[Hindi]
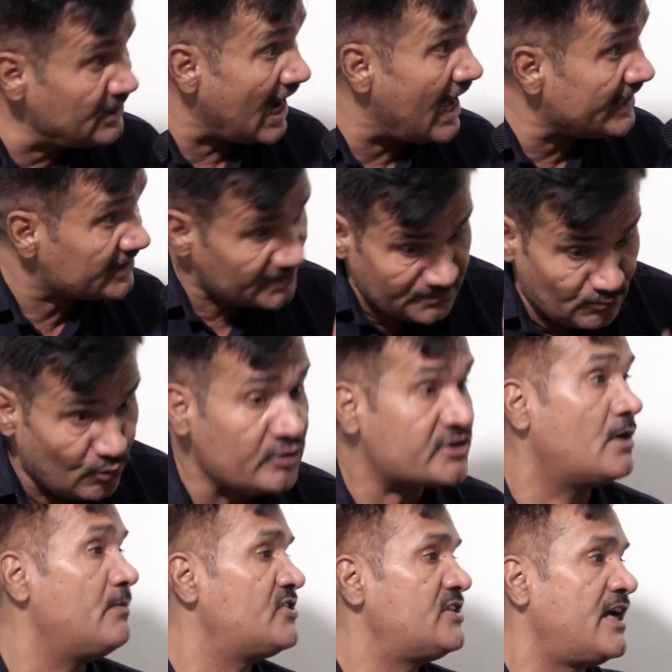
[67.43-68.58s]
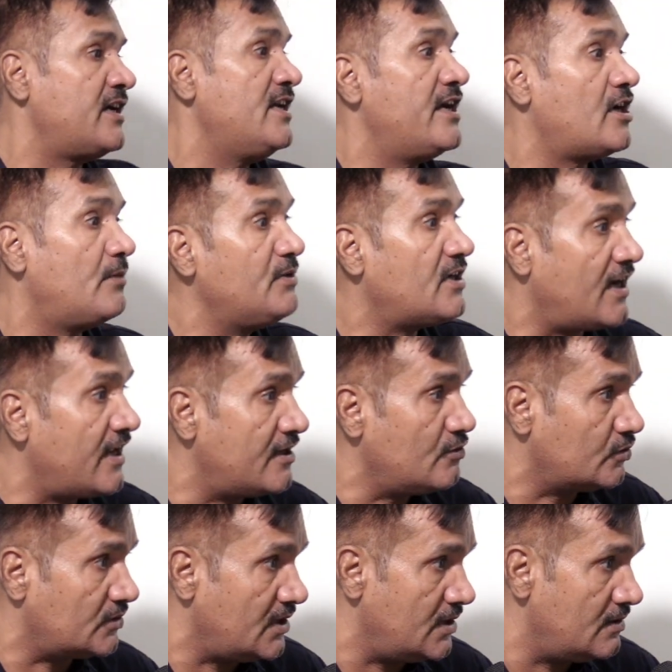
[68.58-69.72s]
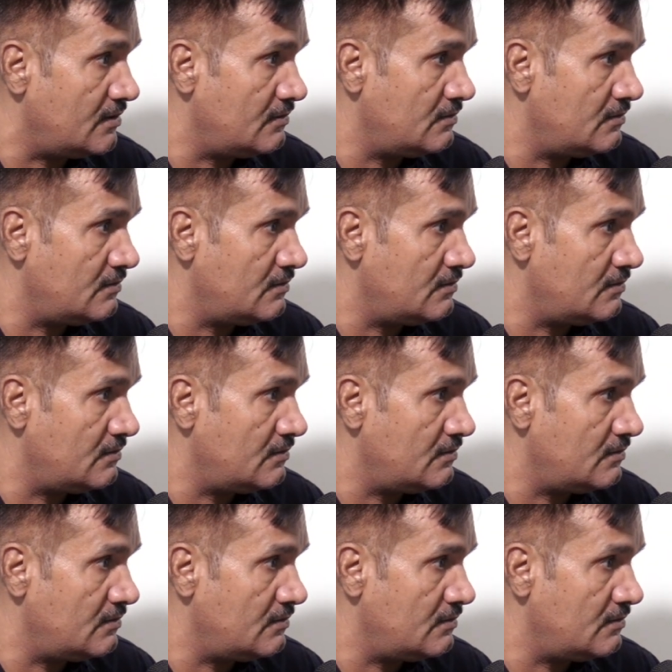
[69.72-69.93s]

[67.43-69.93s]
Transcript: बिहार की मूल समस्या के लिए कभी खड़ा नहीं होते हैं